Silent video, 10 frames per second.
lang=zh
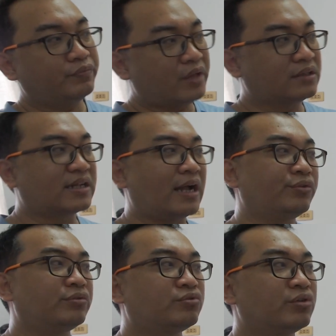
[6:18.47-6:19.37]
他财
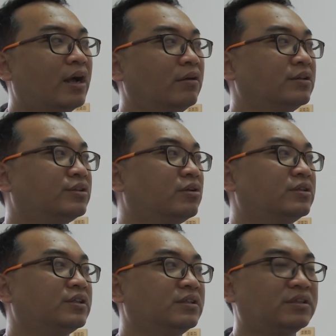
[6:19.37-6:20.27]
运最好的时候
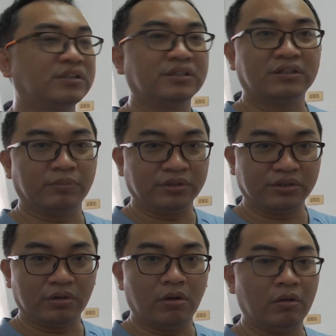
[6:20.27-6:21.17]
是是什么
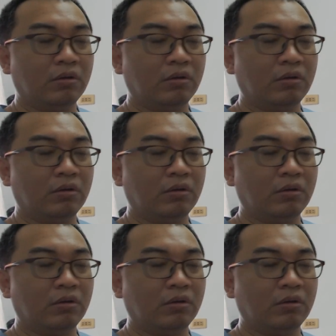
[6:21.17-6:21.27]
时候？